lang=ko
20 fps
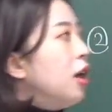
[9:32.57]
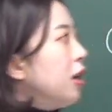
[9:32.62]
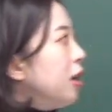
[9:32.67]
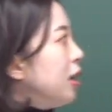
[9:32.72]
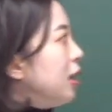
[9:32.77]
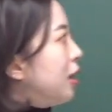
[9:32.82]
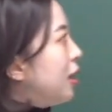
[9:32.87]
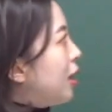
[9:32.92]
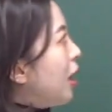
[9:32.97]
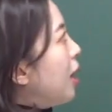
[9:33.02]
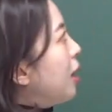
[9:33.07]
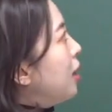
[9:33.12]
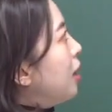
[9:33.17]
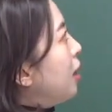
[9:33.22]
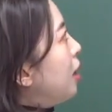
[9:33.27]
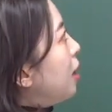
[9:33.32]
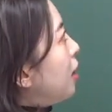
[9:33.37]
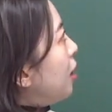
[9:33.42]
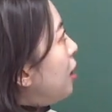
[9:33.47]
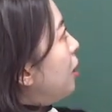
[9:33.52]

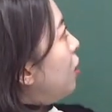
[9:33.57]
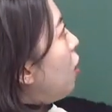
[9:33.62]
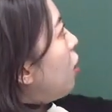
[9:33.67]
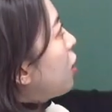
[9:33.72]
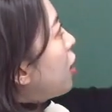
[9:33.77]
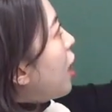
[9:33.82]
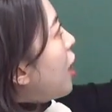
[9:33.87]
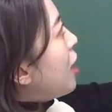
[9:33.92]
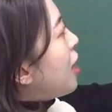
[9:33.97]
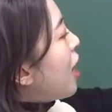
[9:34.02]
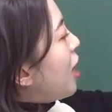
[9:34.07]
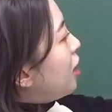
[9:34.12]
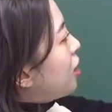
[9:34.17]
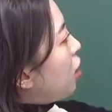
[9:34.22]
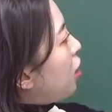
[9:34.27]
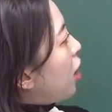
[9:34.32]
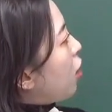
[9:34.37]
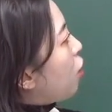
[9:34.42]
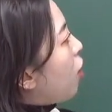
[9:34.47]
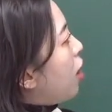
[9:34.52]
이때는 이렇게
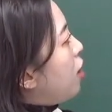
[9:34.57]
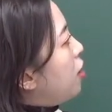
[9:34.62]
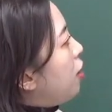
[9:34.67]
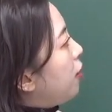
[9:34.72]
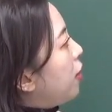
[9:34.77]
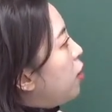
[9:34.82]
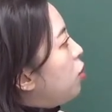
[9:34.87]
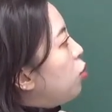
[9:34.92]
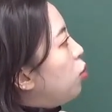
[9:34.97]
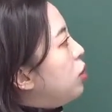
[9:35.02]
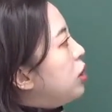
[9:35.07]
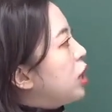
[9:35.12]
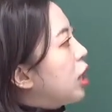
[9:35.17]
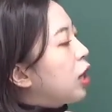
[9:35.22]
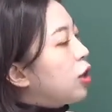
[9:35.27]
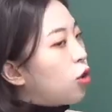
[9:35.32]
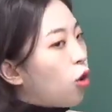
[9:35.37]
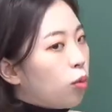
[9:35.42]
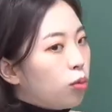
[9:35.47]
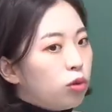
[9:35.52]
예절에 관련된
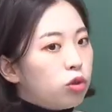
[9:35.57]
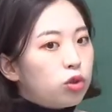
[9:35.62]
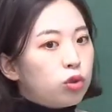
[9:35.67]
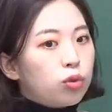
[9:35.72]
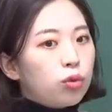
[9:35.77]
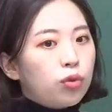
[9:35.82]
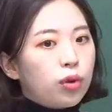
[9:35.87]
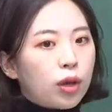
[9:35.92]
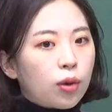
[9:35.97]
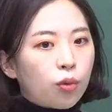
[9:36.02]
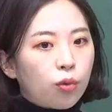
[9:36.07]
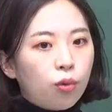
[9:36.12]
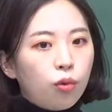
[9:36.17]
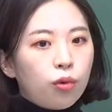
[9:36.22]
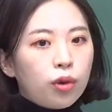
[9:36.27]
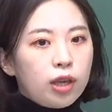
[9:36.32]
논쟁이 너무 중요했고